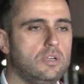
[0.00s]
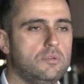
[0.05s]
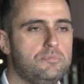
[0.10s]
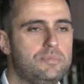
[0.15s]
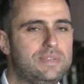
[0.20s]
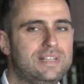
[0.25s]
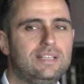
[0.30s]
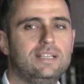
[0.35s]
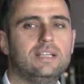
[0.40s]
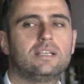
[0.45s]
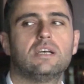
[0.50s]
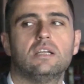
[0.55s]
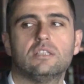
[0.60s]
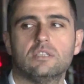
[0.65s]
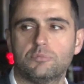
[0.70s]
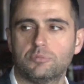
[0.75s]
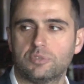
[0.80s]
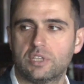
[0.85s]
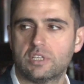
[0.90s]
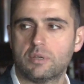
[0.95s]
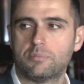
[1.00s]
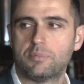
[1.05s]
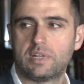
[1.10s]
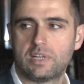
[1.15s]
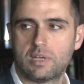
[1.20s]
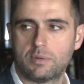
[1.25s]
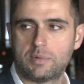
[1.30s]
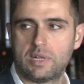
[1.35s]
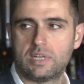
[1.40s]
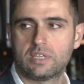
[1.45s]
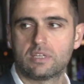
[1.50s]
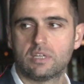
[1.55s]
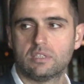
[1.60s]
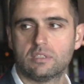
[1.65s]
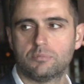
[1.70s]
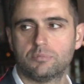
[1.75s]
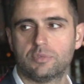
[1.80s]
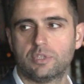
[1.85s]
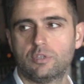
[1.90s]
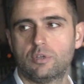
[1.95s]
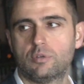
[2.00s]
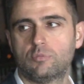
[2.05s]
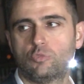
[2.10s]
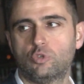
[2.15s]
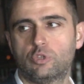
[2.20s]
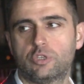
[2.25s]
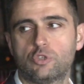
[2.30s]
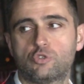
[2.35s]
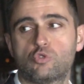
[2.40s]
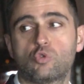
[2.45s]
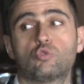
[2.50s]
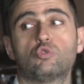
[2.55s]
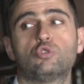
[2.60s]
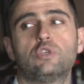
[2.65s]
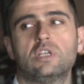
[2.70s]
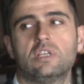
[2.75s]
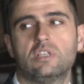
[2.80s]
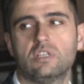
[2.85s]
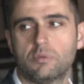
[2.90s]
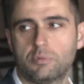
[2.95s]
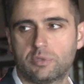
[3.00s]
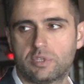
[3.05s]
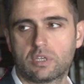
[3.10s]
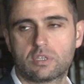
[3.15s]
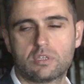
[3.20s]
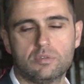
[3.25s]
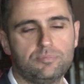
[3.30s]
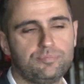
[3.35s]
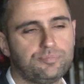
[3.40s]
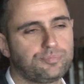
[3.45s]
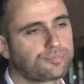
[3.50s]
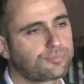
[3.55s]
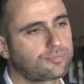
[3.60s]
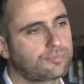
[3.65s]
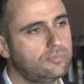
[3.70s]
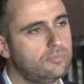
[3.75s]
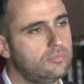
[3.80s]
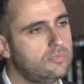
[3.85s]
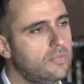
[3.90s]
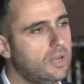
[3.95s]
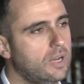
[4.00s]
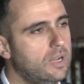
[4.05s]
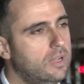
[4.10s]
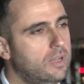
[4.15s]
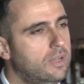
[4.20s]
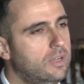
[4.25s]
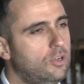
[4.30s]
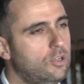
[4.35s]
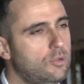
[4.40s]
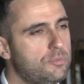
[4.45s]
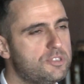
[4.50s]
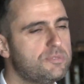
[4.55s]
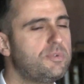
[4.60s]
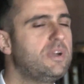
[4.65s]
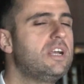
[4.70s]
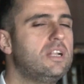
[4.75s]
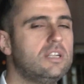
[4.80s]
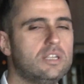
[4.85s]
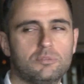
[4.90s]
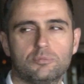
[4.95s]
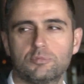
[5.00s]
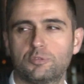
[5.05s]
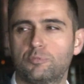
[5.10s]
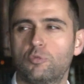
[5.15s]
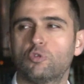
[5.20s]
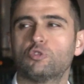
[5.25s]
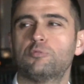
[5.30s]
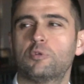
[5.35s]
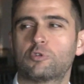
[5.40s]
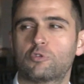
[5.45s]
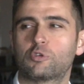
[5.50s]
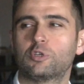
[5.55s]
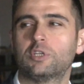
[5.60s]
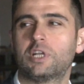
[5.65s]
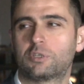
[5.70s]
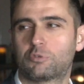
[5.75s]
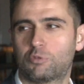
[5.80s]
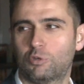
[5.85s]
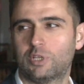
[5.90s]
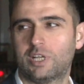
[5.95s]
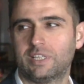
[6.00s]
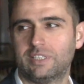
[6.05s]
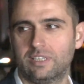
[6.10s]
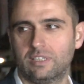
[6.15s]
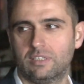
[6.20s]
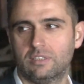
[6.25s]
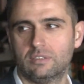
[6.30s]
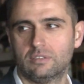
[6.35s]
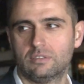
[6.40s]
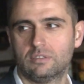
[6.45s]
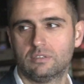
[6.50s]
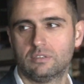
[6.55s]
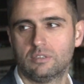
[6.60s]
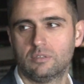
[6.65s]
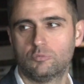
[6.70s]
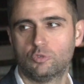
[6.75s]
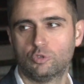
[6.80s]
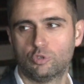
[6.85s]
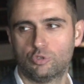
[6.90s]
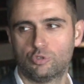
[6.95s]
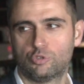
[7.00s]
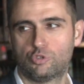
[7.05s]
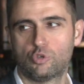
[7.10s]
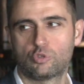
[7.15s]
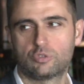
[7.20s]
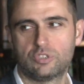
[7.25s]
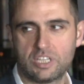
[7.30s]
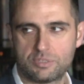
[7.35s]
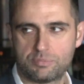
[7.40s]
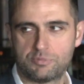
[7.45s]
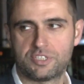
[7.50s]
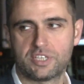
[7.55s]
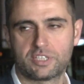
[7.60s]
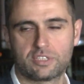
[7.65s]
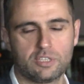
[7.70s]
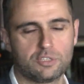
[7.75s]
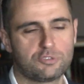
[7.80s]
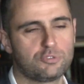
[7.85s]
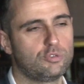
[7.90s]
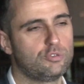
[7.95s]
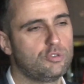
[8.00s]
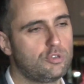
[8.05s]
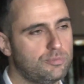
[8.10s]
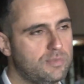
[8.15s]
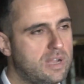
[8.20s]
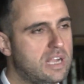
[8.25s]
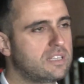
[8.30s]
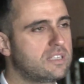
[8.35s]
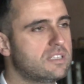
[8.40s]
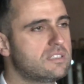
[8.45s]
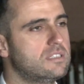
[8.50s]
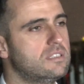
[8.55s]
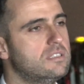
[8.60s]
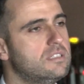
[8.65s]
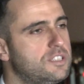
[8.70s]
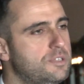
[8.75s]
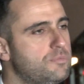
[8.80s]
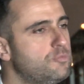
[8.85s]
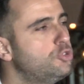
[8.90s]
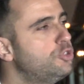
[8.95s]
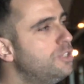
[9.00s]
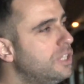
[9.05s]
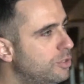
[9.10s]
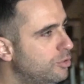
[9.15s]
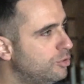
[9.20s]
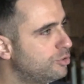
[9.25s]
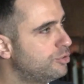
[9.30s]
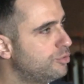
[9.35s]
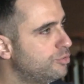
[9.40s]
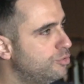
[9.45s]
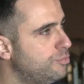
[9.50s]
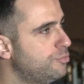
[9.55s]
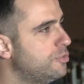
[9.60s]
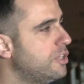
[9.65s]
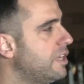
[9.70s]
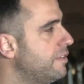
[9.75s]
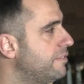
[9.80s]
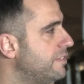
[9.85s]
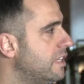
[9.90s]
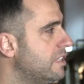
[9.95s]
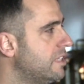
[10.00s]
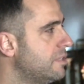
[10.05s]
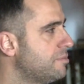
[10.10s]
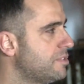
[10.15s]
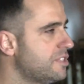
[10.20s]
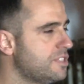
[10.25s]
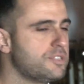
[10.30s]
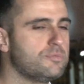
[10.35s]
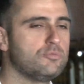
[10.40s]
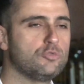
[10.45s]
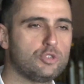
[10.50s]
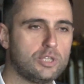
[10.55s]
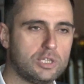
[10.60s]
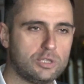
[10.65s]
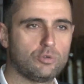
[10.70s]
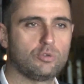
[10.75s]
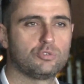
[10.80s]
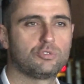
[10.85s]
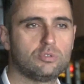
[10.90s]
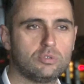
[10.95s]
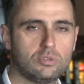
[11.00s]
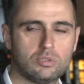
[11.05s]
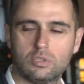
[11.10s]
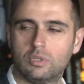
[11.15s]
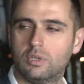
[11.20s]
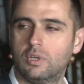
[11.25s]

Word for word: birlik anlamında da, beraberlik anlamında da bu ligin çok üzerinde bir takım. Öyle bizim ayarlarımızı bozmak o kadar kolay değil. Bunu çok net bir şekilde söylüyorum. Herkesin için müsteri olsun, tüm taraftarlarımızın için müsteri olsun.